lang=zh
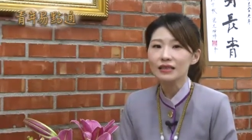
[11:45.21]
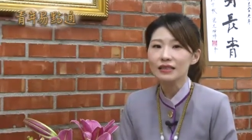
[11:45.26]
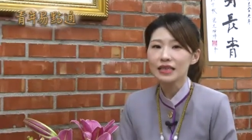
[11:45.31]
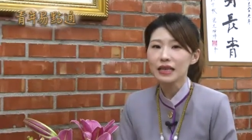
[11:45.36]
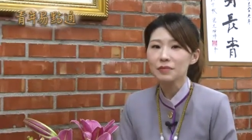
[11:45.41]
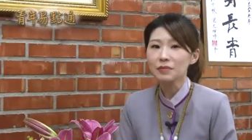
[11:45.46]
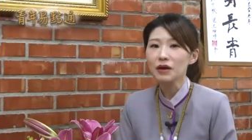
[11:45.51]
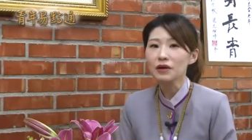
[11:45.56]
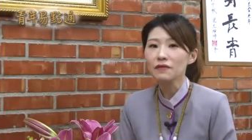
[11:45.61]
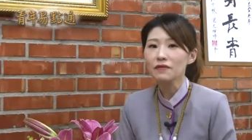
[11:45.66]

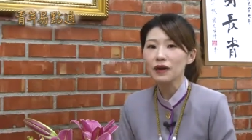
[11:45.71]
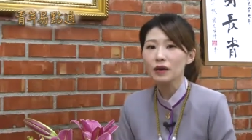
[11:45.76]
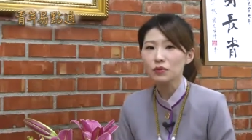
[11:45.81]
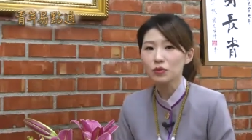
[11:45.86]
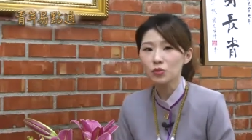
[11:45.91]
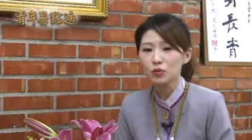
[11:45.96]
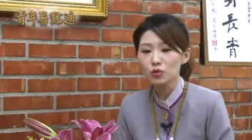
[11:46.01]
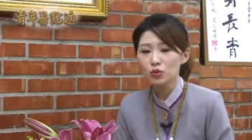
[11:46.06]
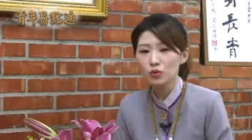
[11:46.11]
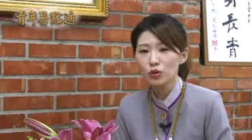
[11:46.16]
在妙法
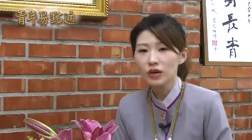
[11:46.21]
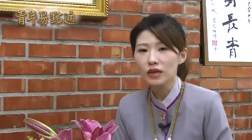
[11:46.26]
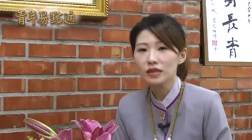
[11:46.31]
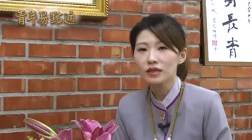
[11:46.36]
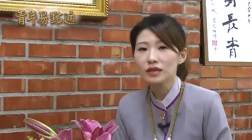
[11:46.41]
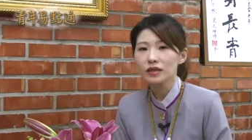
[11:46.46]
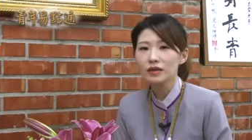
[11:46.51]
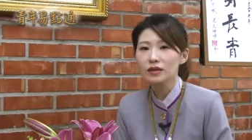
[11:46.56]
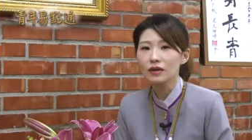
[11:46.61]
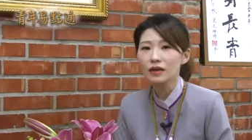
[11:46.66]
普
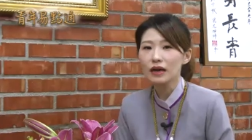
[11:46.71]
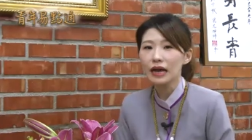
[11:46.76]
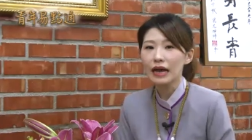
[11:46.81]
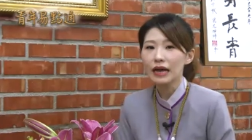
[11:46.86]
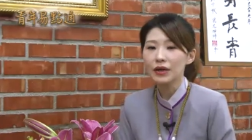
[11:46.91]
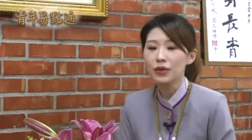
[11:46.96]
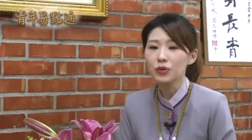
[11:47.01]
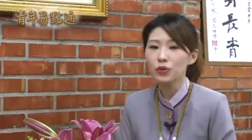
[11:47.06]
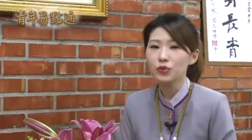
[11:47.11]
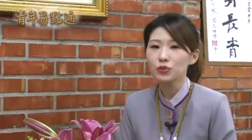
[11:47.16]
传呢，
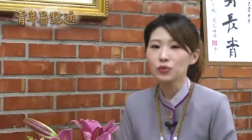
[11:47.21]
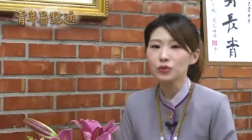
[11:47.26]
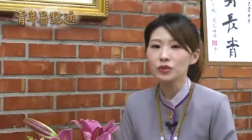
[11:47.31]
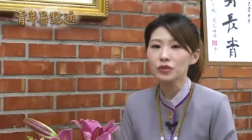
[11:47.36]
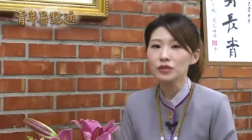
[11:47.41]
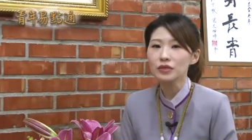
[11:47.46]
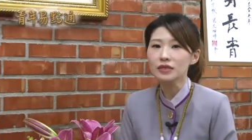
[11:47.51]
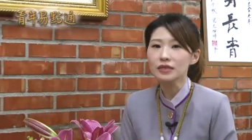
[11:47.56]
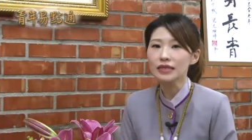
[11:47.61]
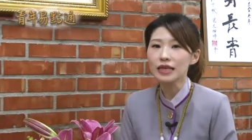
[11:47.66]
还有就
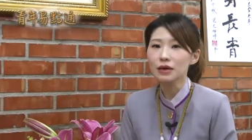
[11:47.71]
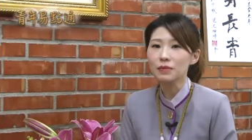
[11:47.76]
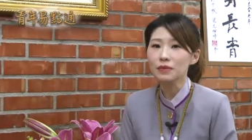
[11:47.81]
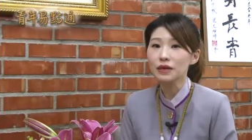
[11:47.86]
是在